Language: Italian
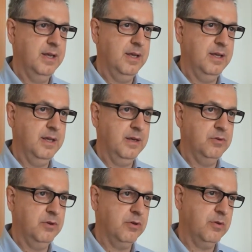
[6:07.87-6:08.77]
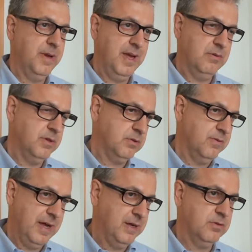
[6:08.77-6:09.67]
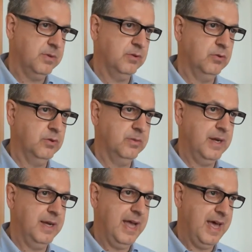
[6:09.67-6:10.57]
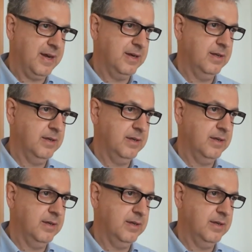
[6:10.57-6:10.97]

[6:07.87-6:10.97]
nell'Unione Europea e questo vale soprattutto per le carni,